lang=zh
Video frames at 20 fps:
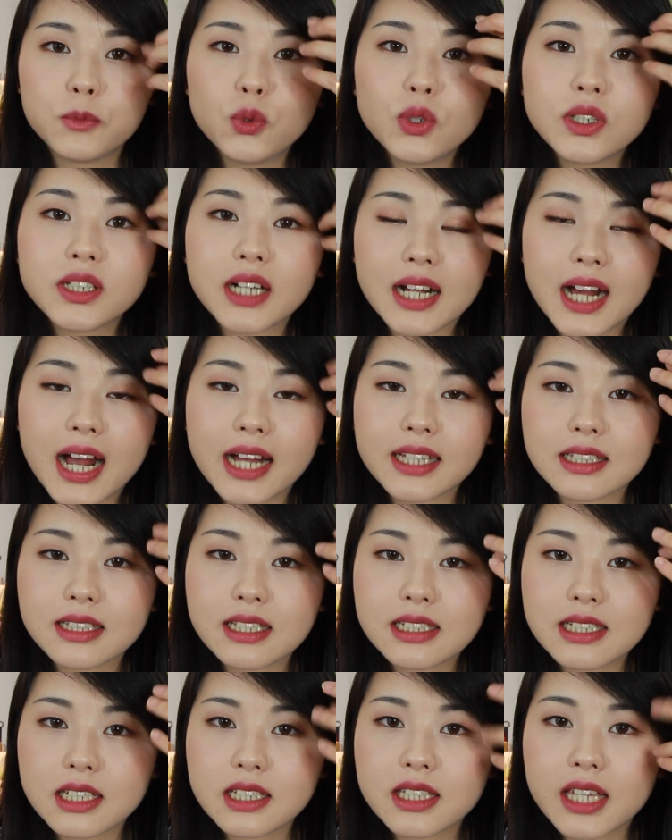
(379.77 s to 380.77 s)
晕染开的
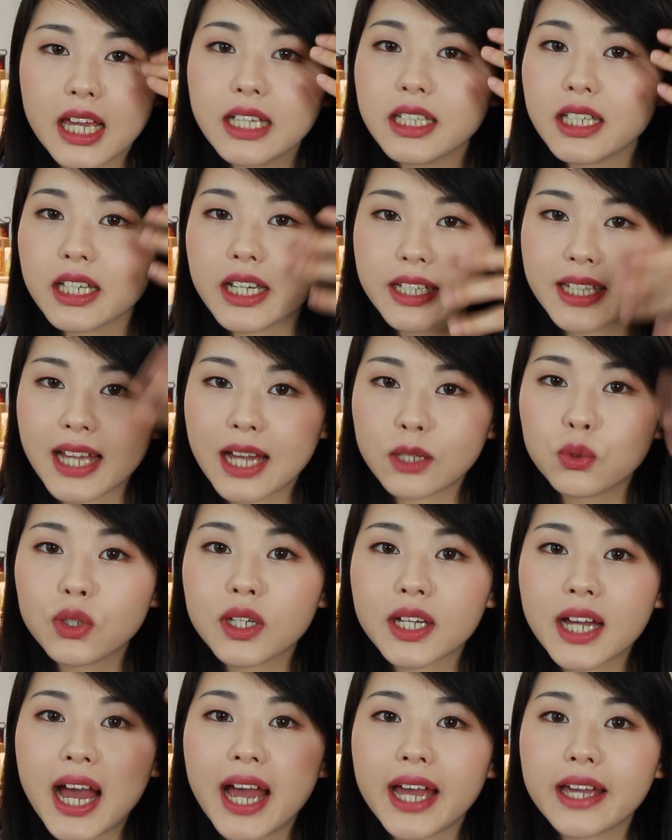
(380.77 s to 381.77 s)
那些眼影，给它
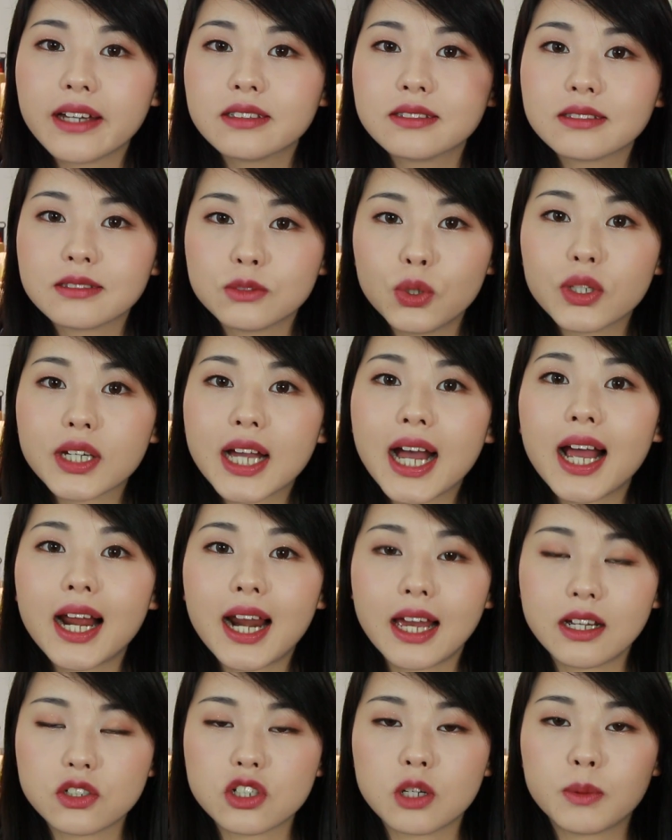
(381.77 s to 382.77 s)
晕开，晕开
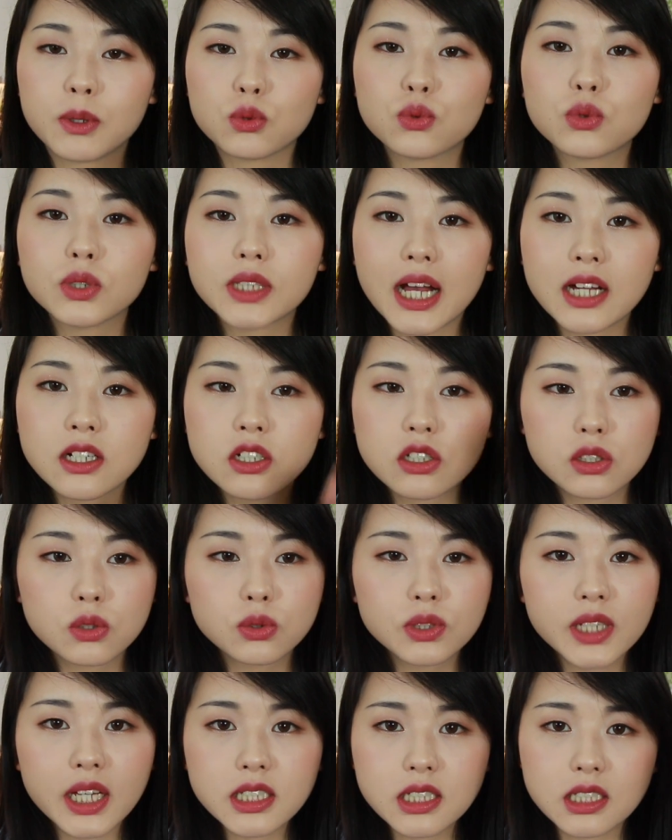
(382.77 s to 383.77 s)
来，你知道吗？如果它是
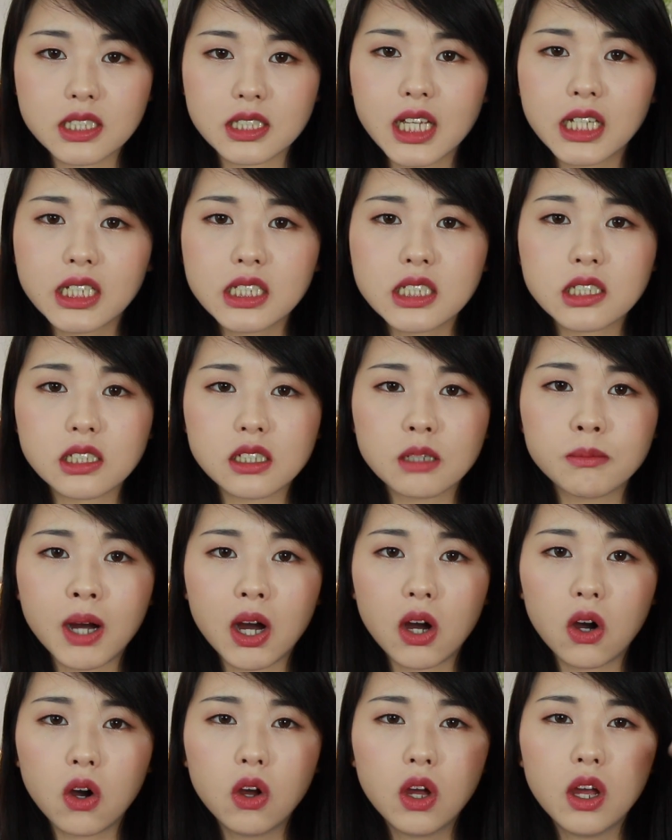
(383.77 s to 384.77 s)
都在挤在一起的
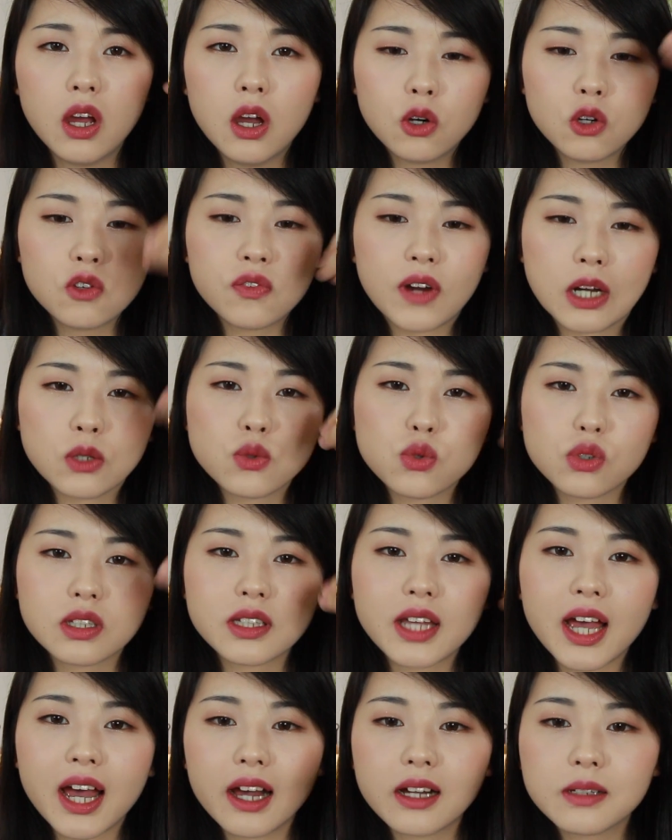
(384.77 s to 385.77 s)
毛，我反而觉
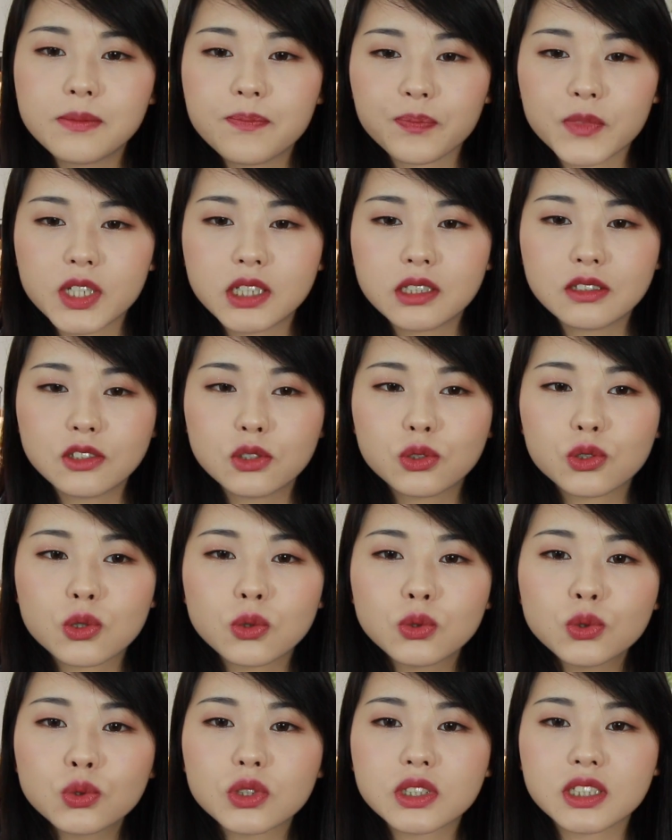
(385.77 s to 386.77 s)
得它就是
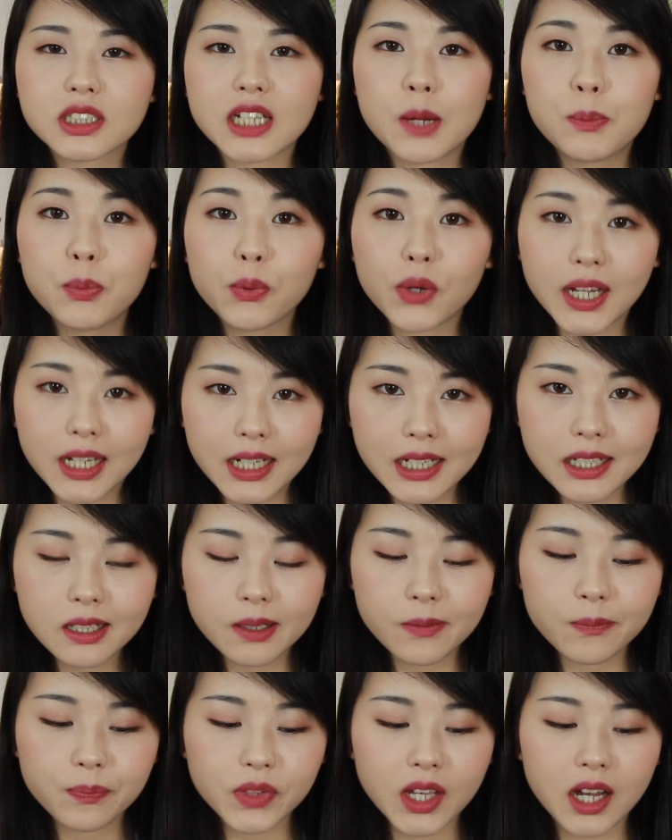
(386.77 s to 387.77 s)
工作起来不给
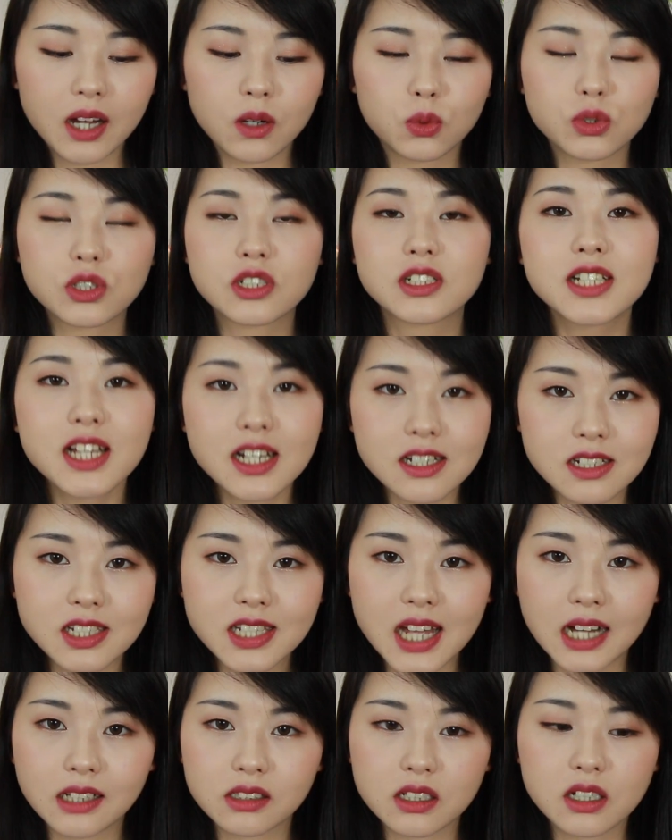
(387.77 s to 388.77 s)
力啊，我是这样
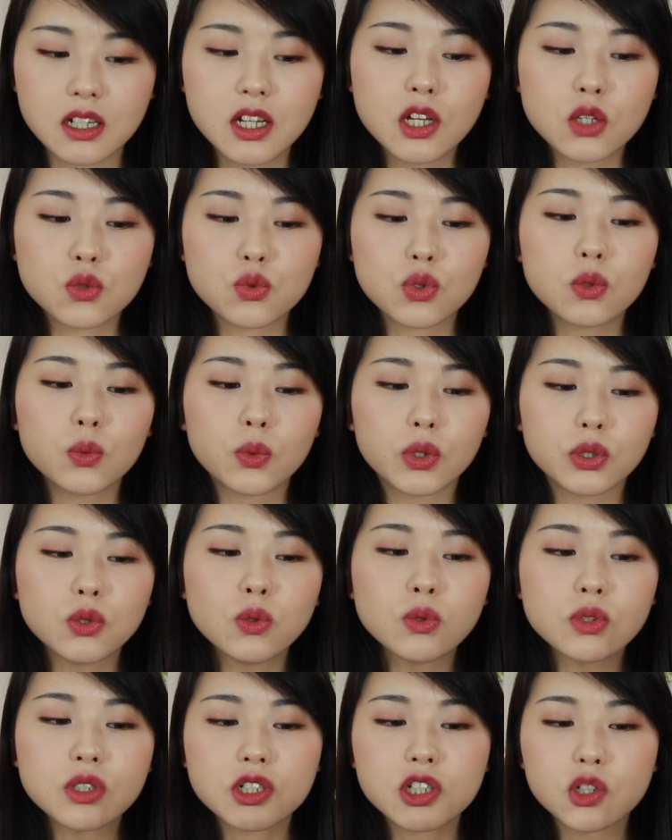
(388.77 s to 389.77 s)
想的。所以我
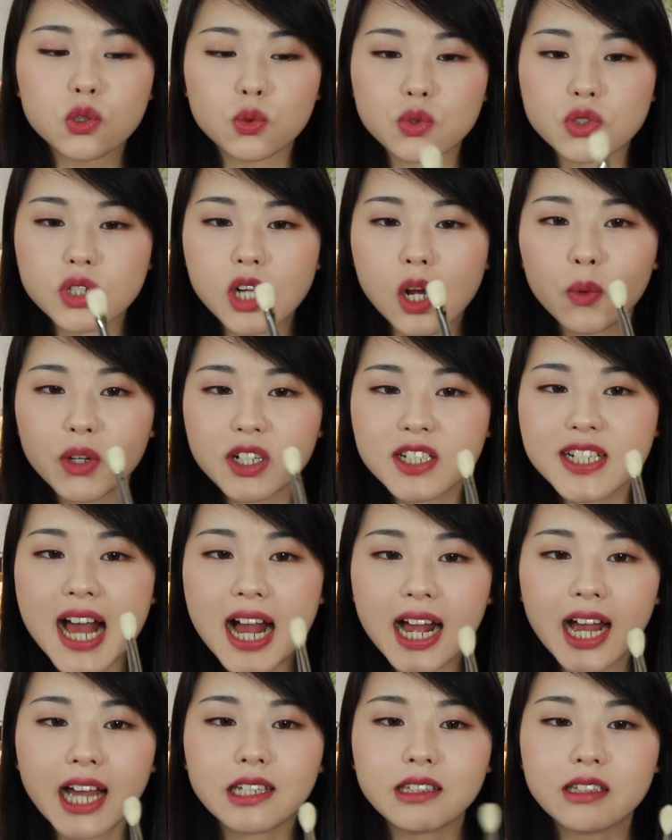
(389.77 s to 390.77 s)
用着这种稍微
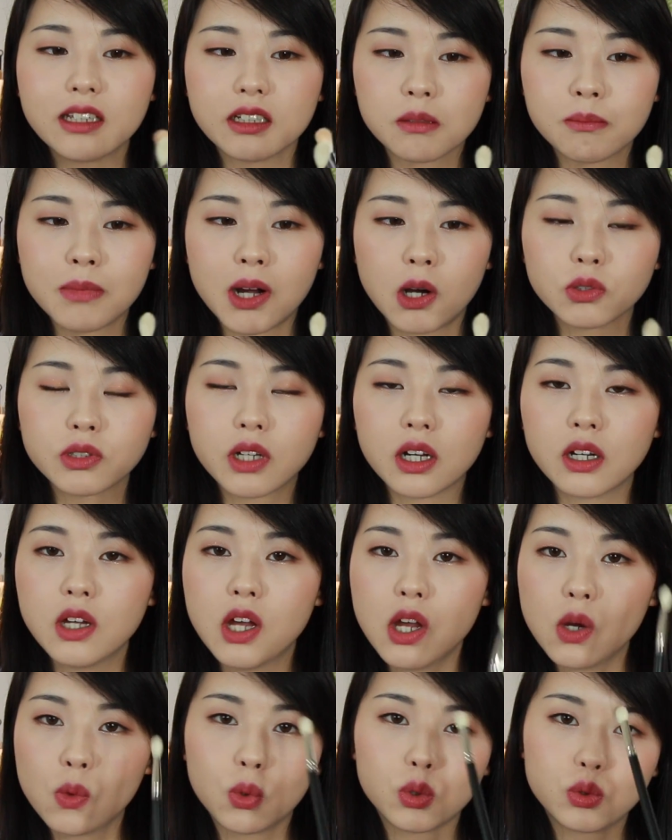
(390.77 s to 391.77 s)
炸开一点的毛呢，
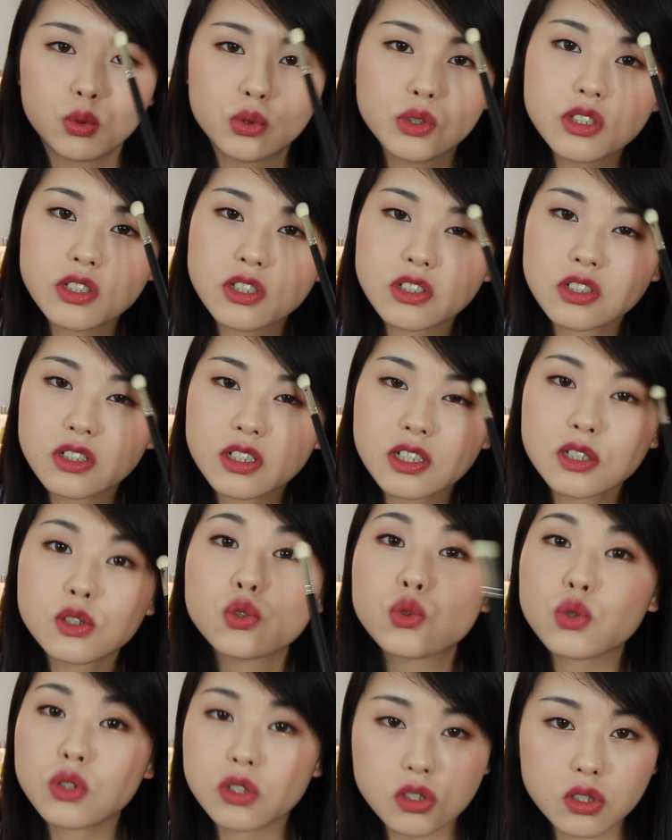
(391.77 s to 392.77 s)
我觉得其实
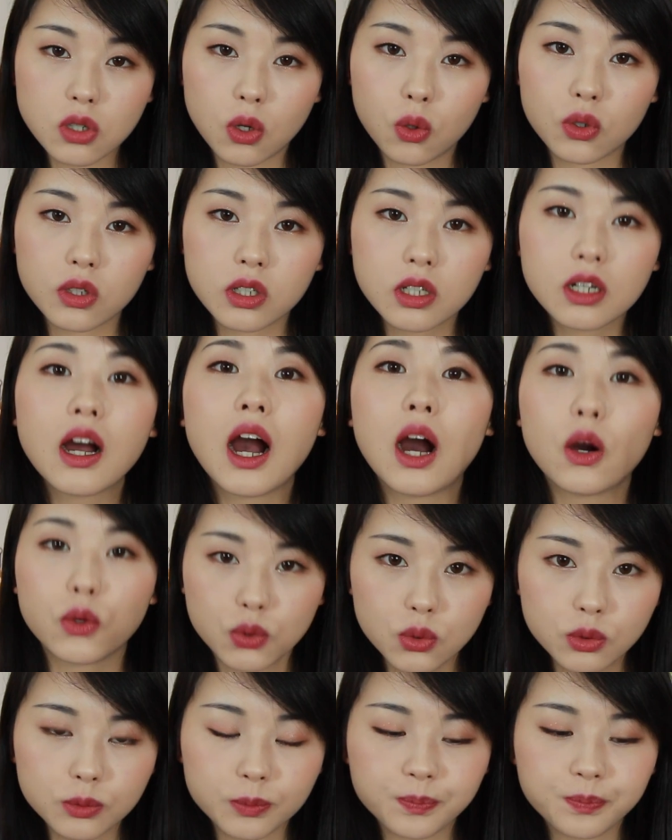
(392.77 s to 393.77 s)
更顺手，更好
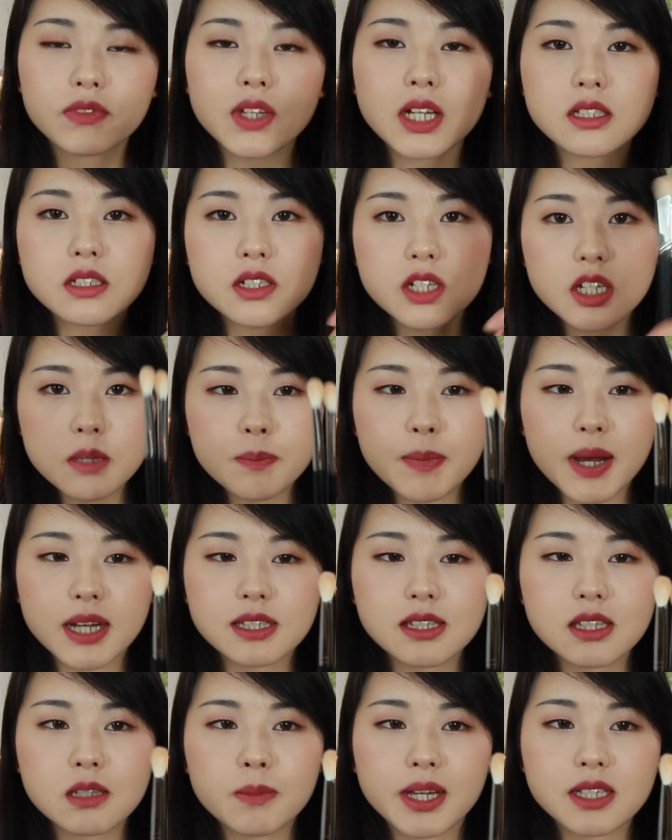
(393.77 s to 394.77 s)
用。那这把
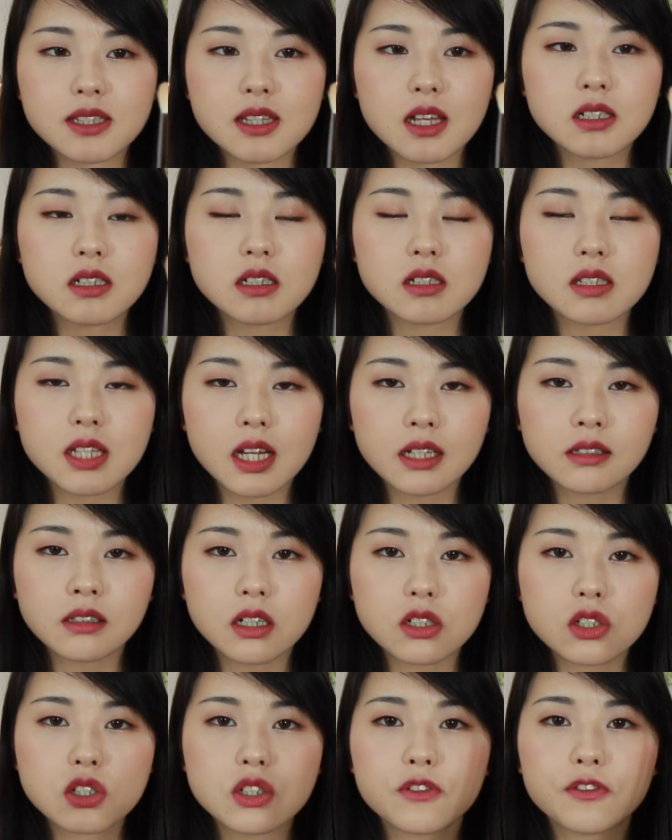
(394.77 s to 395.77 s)
四百三十三
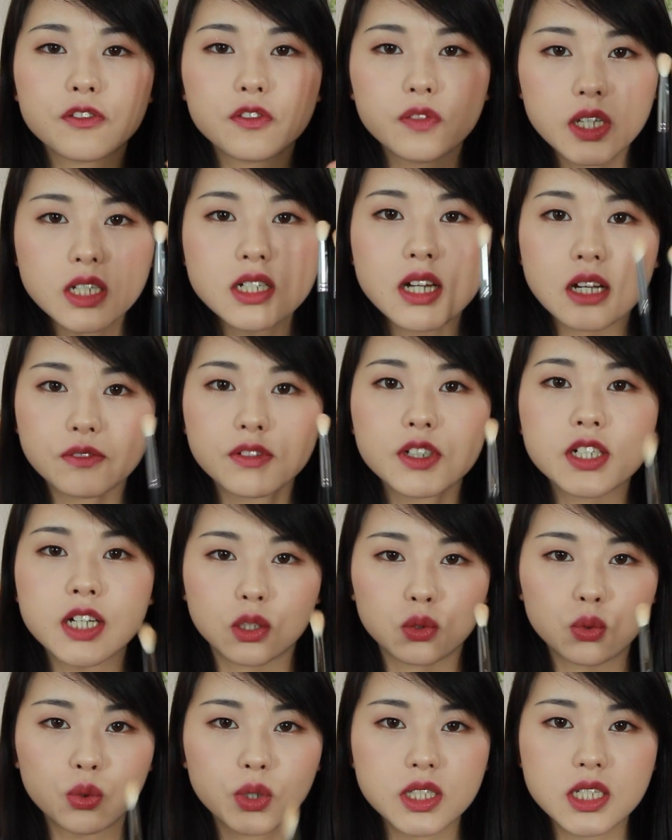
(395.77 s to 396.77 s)
呢，是非常非
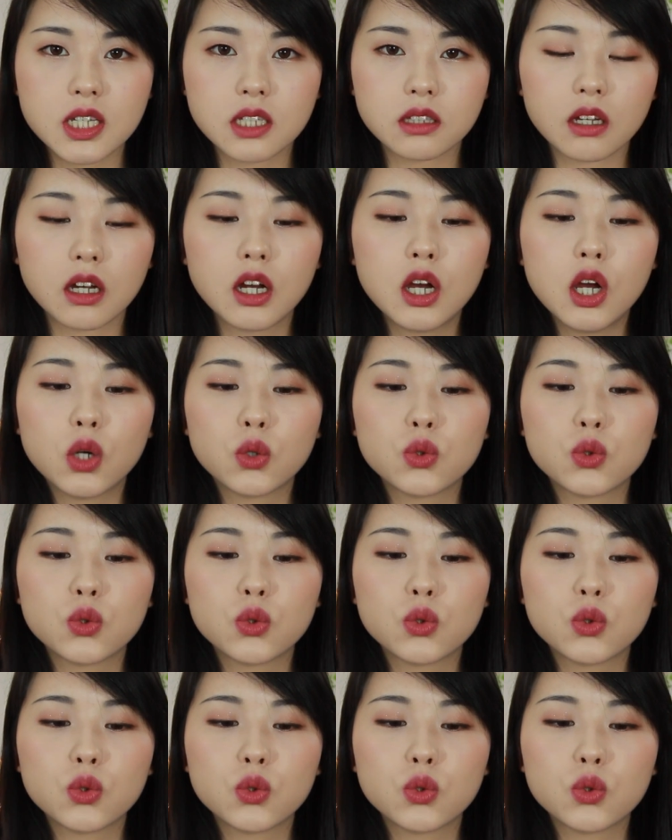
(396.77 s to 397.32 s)
常推荐的。